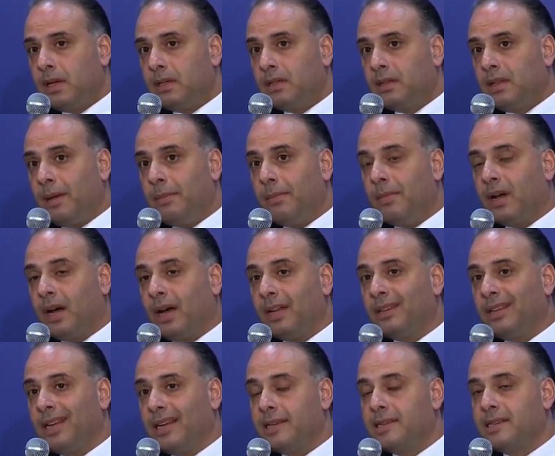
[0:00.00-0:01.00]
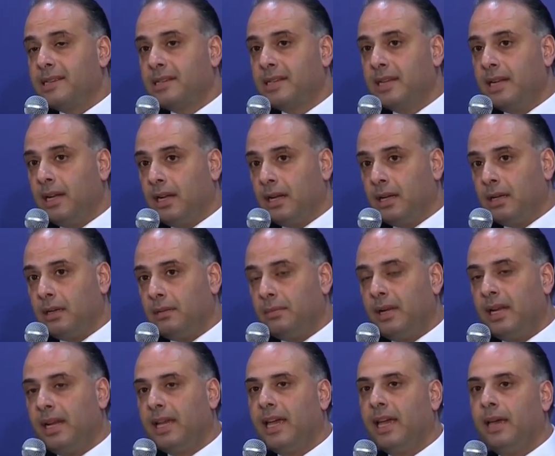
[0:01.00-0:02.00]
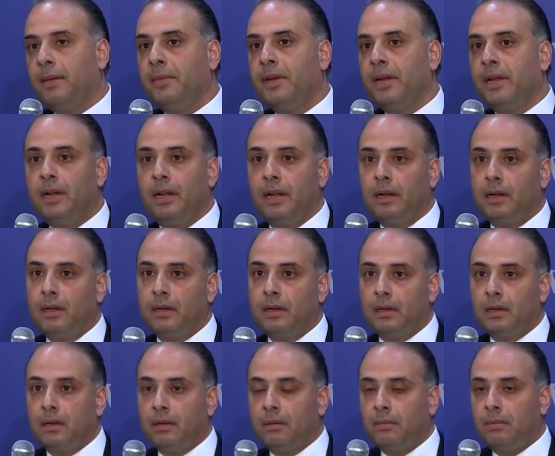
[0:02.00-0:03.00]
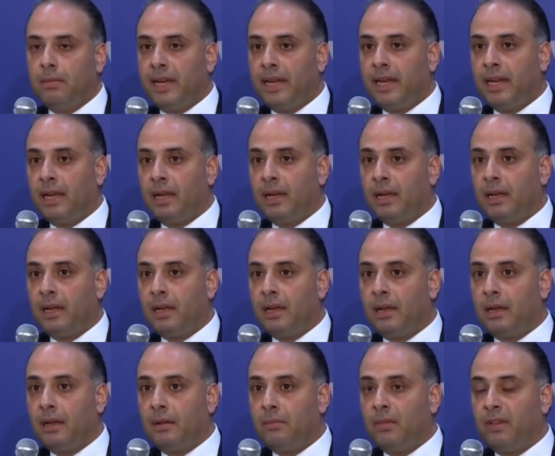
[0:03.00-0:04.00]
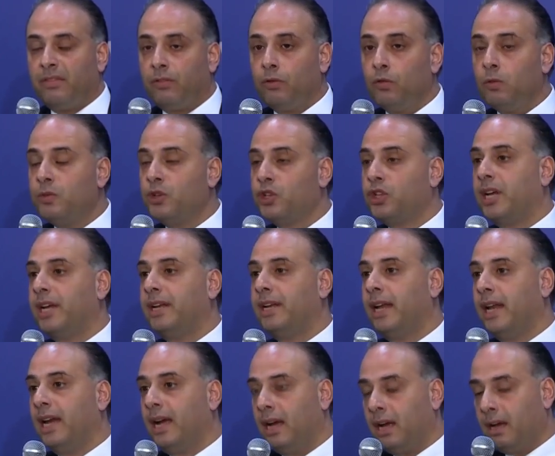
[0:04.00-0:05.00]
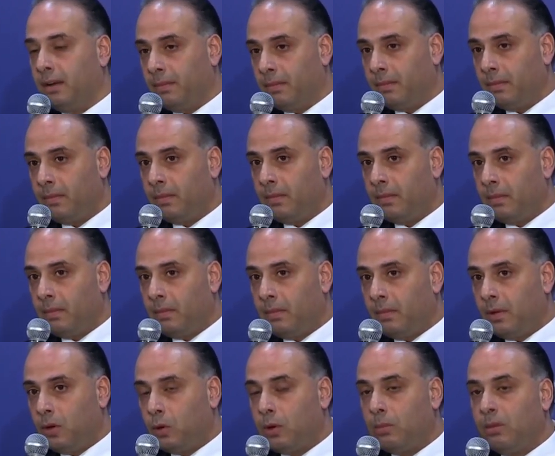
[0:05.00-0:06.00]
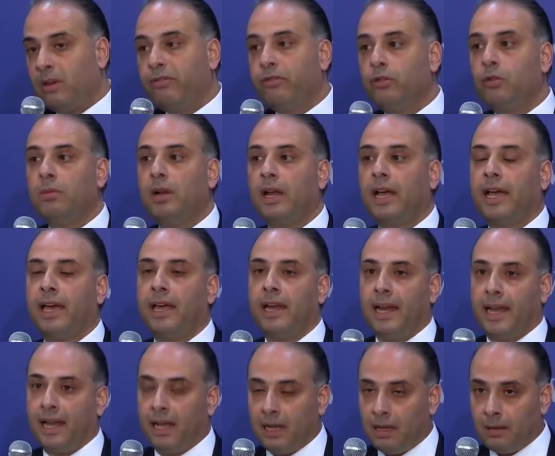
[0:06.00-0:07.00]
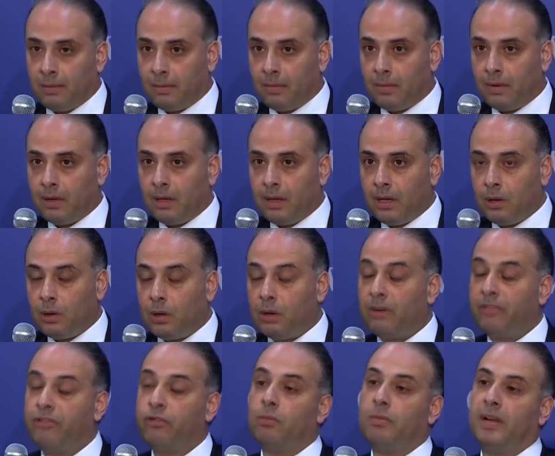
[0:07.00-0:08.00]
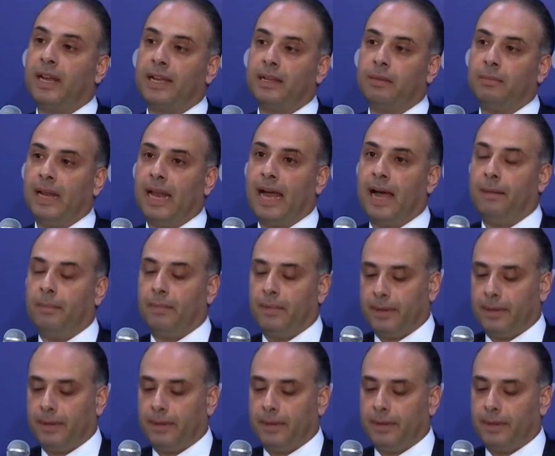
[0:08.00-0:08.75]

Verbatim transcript: تم قطع الصلة بالكامل بين مفهوم الشأن العام ومفهوم الخير العام ومفهوم الخدمة العامة